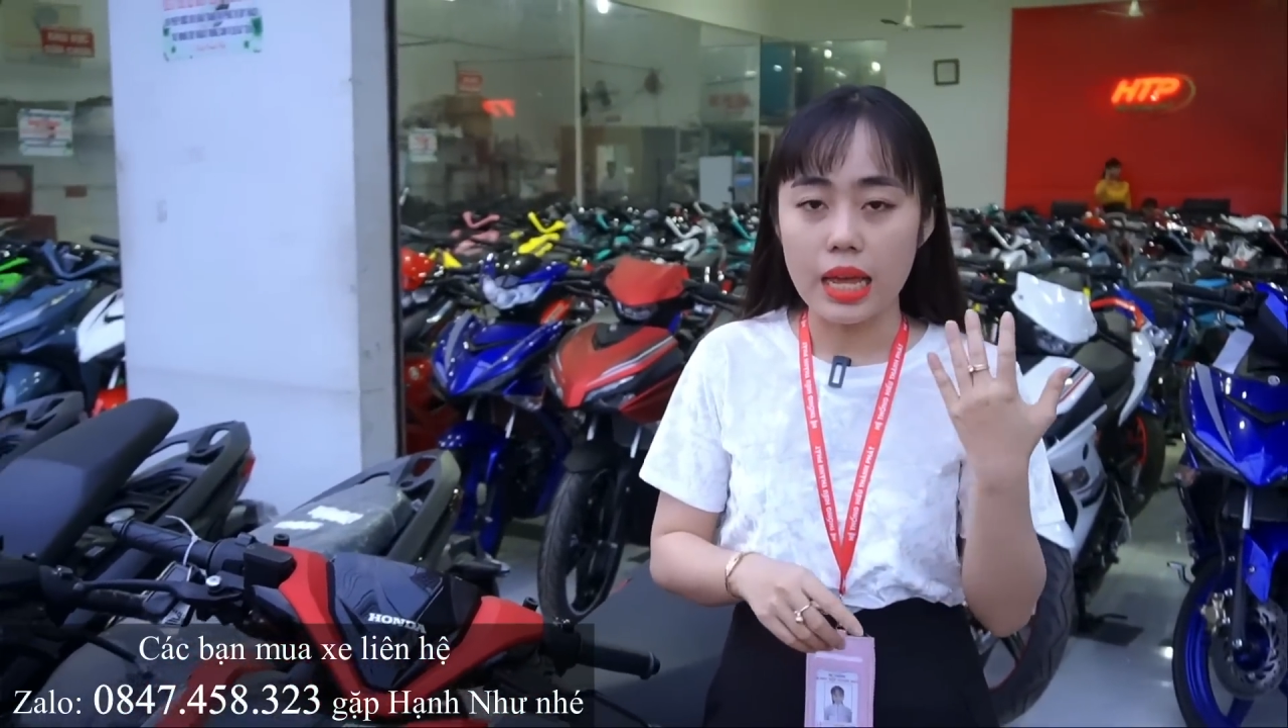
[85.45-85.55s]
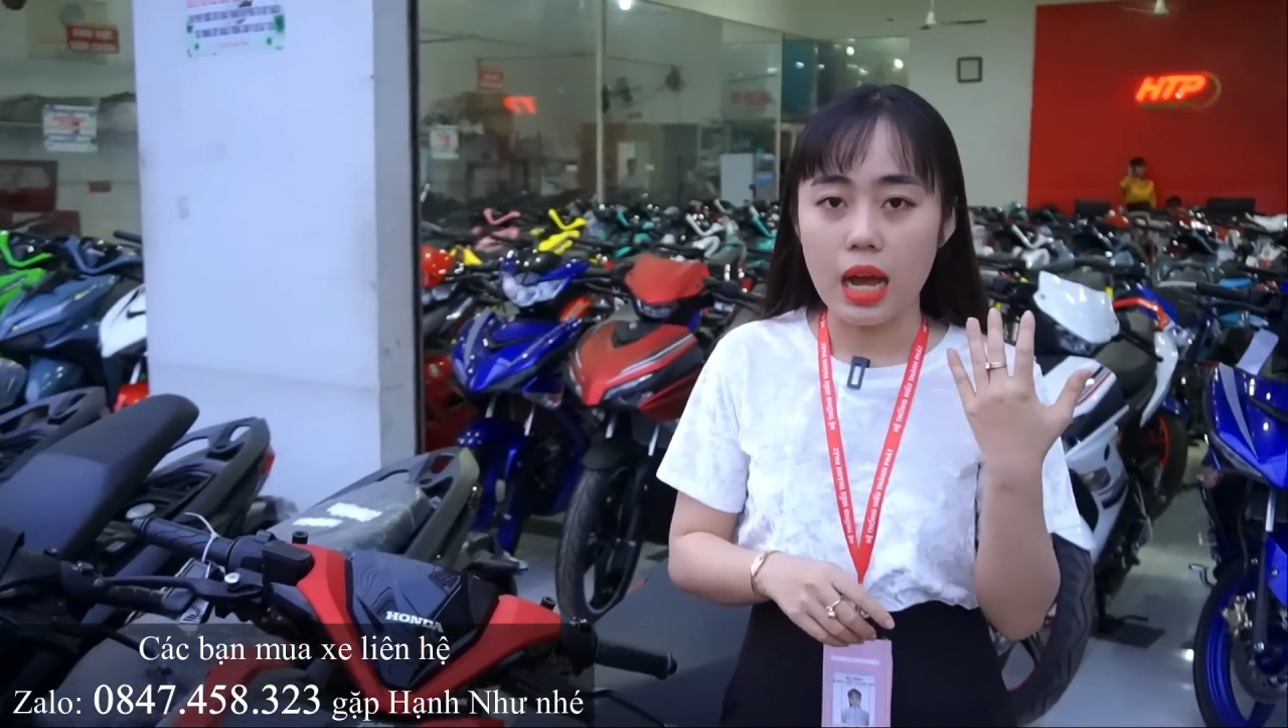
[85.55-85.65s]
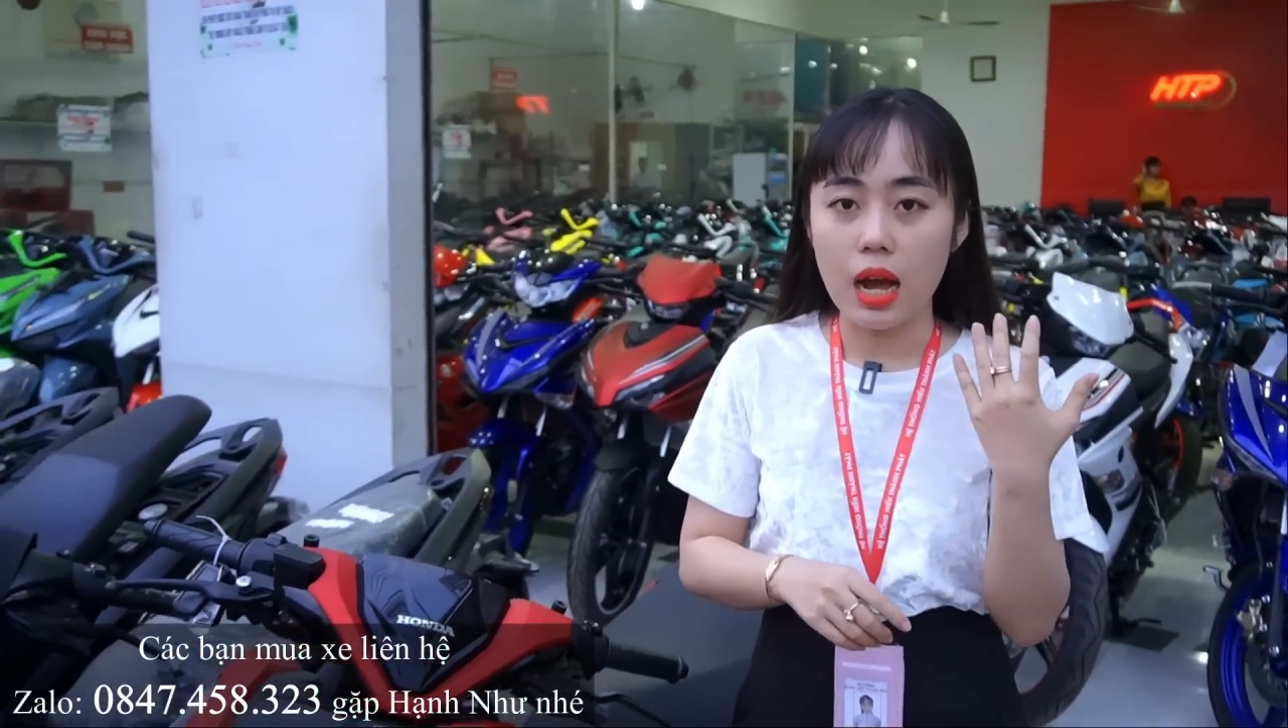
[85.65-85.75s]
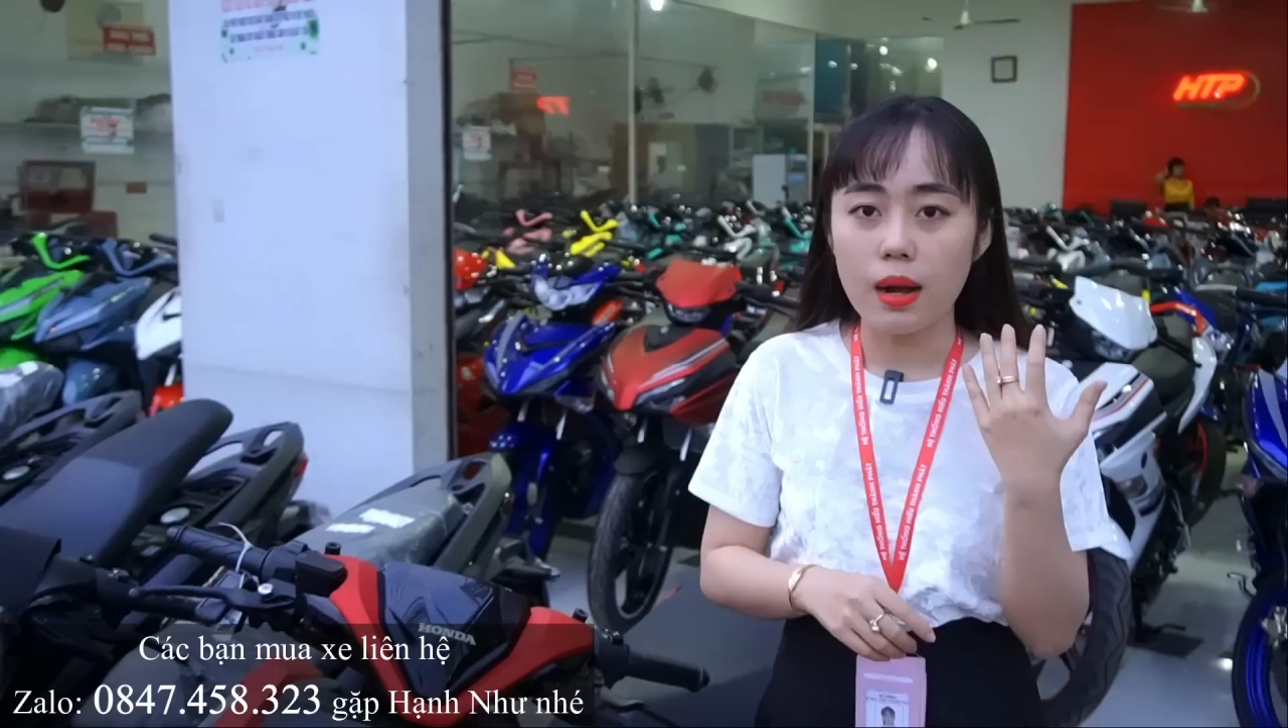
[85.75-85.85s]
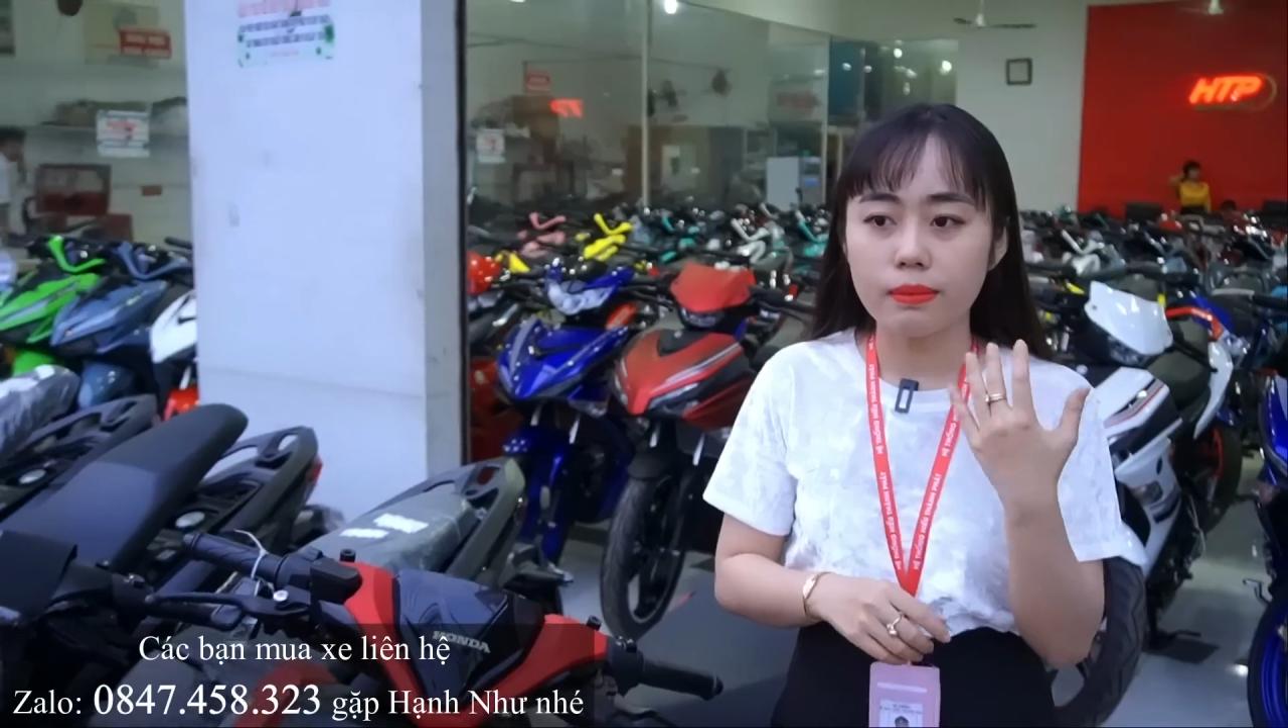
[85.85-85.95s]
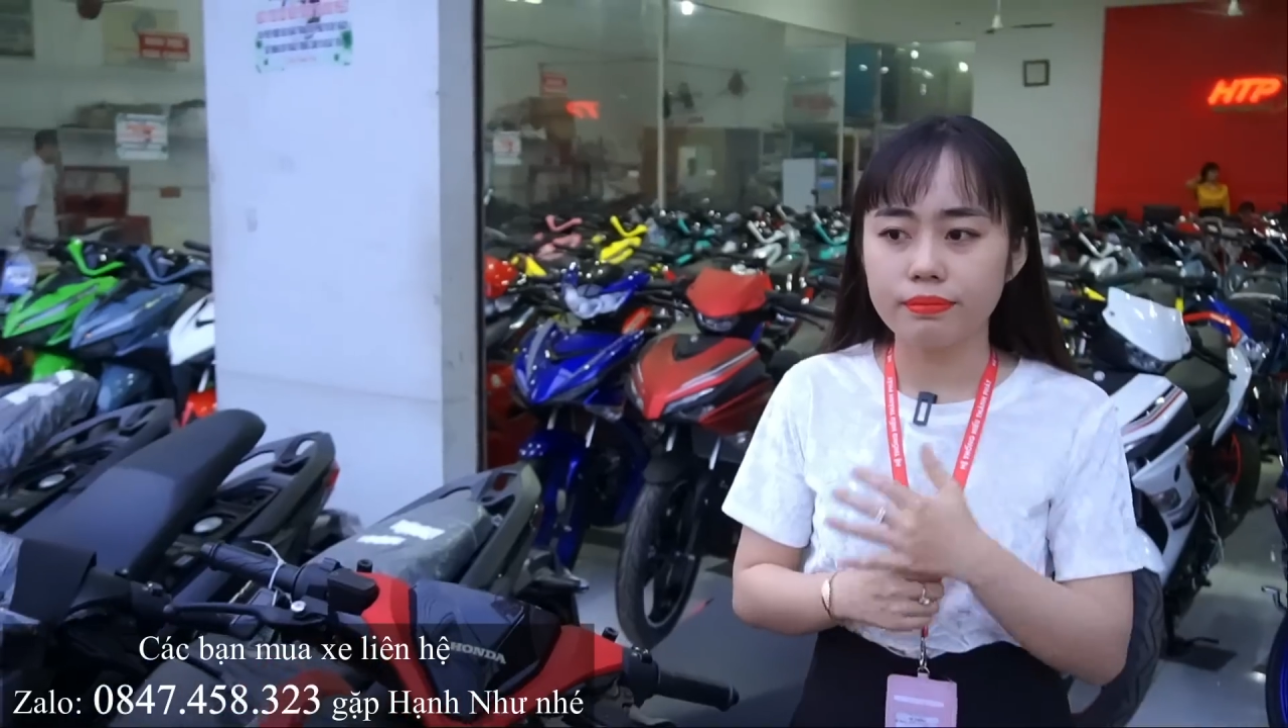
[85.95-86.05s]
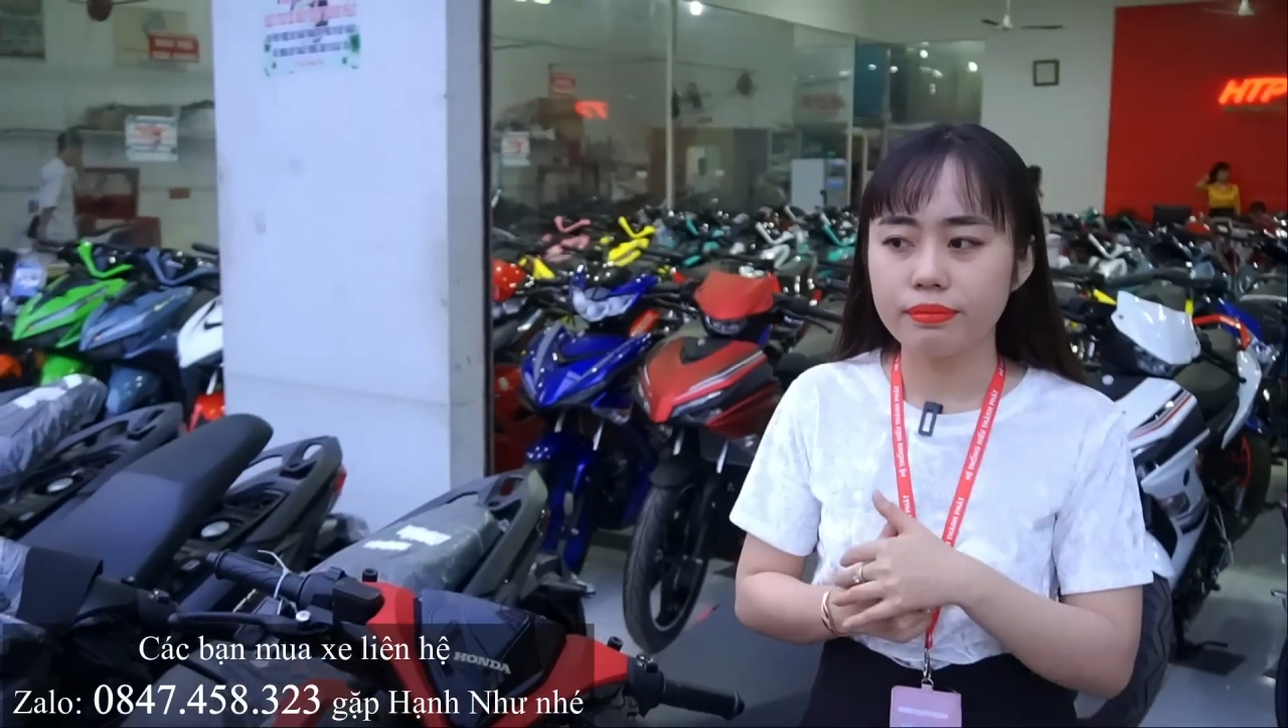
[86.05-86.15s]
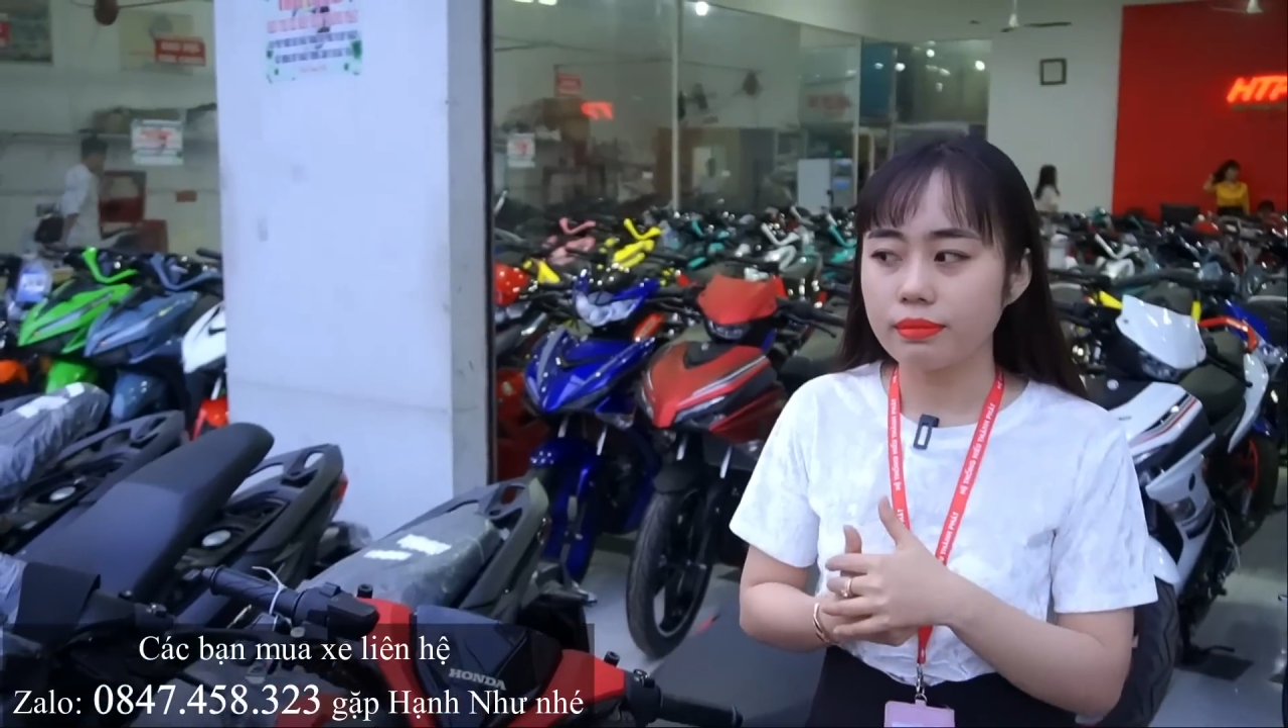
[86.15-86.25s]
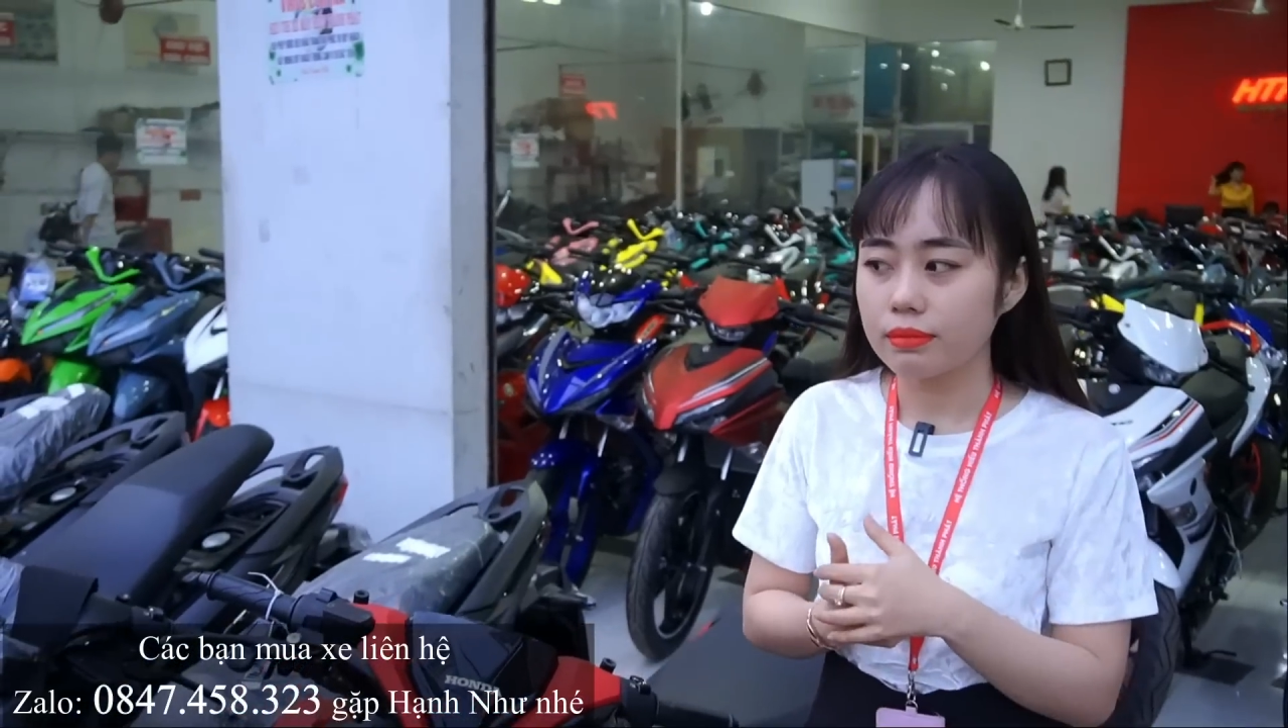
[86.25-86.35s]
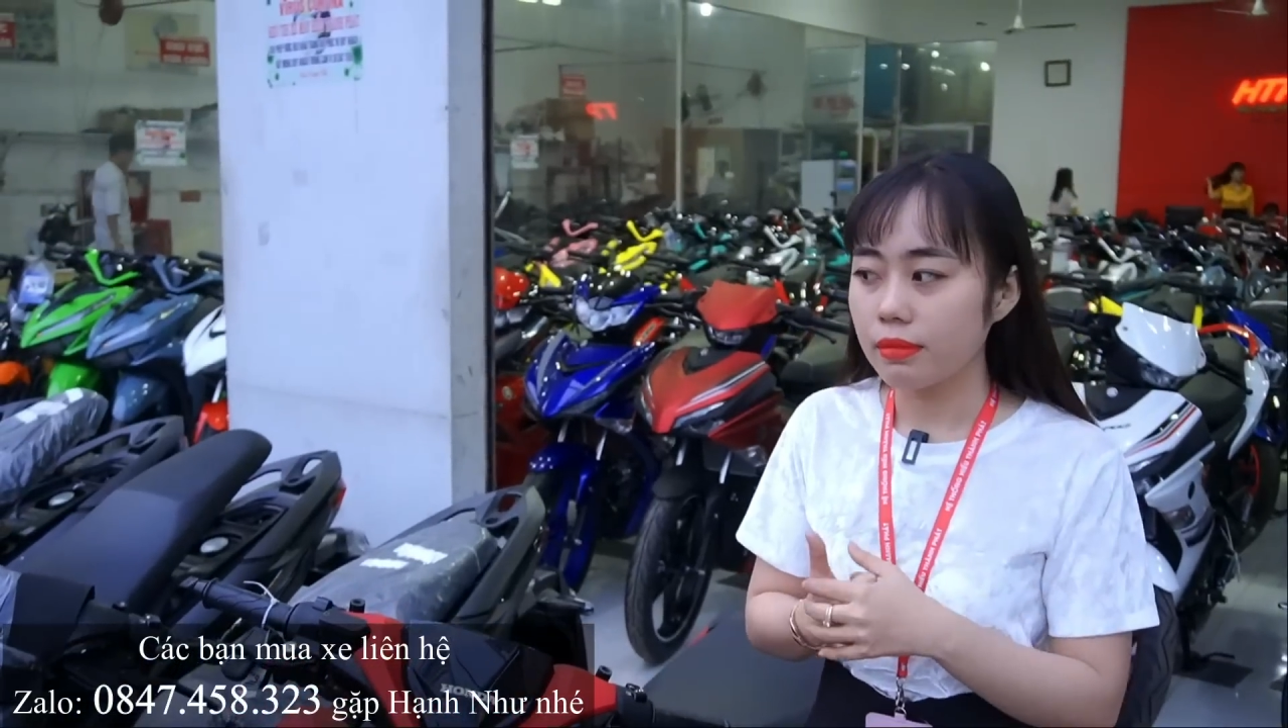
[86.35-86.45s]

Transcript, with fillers: lại uh,